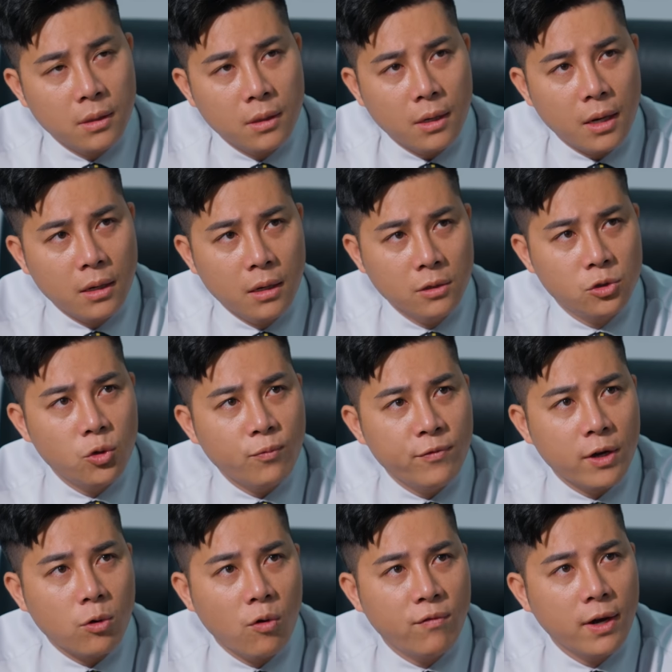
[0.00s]
Là người giúp
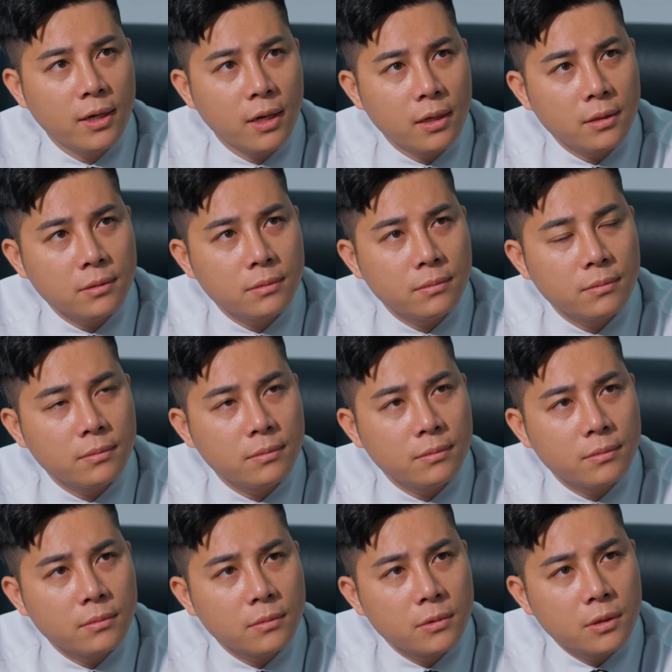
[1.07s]
việc của Vân đấy
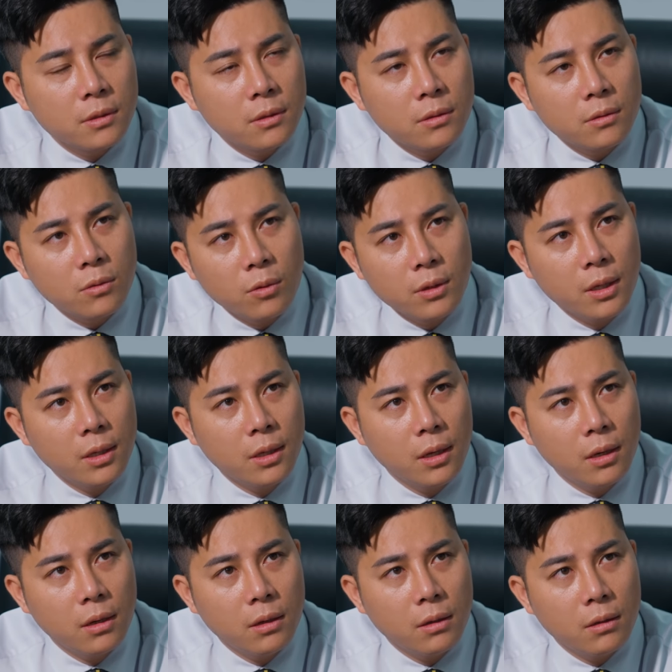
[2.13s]
Tôi nghi
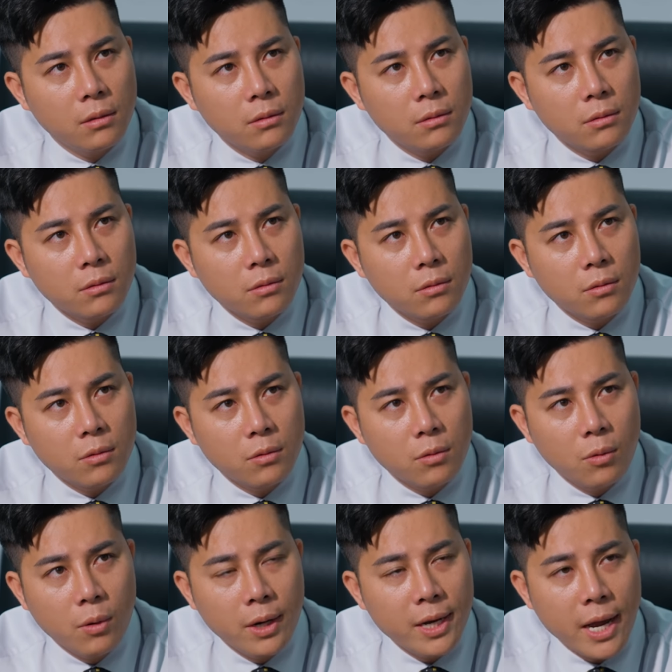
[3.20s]
ngờ
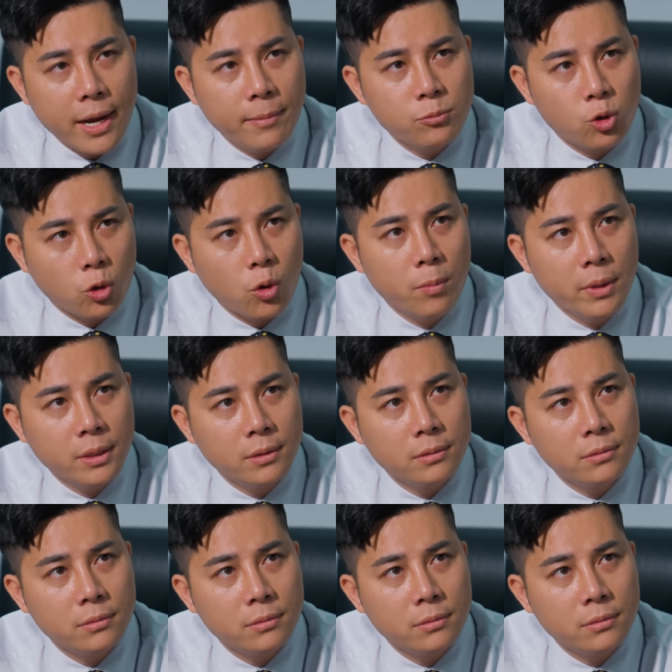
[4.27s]
Cô ấy là em ruột của mình